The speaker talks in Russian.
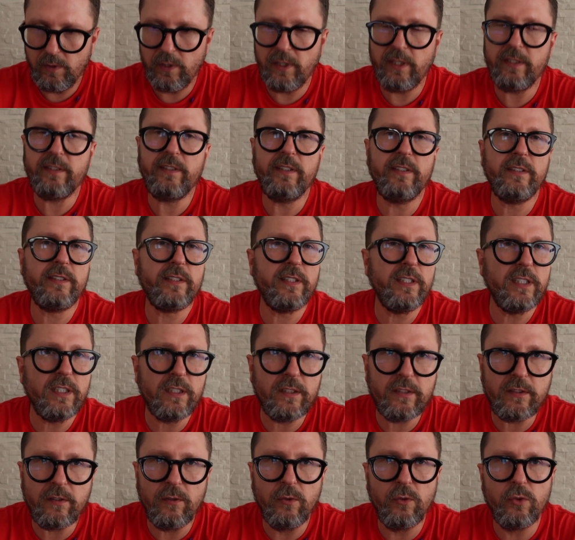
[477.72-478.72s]
Российские
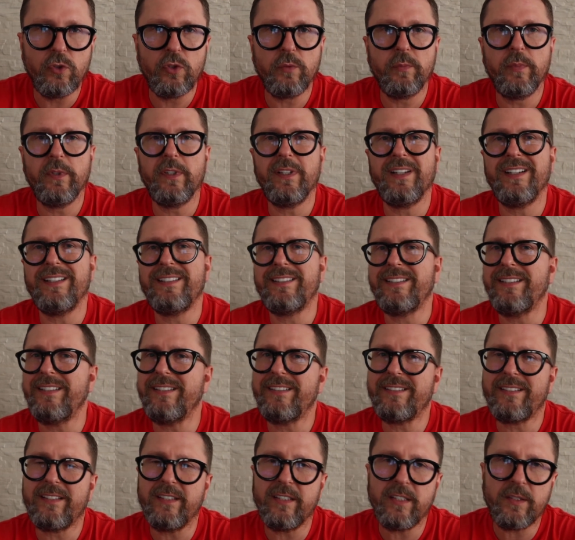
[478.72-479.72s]
службы,
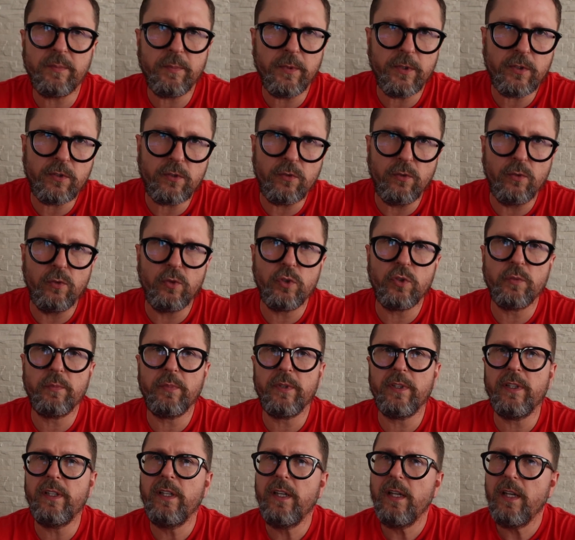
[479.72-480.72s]
российские
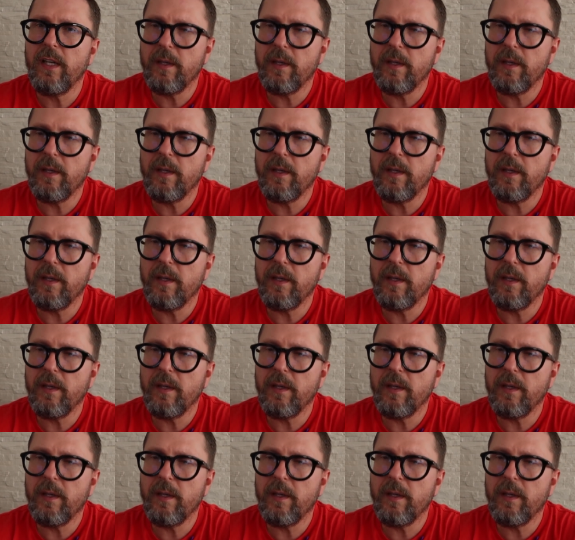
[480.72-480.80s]
спецслужбы,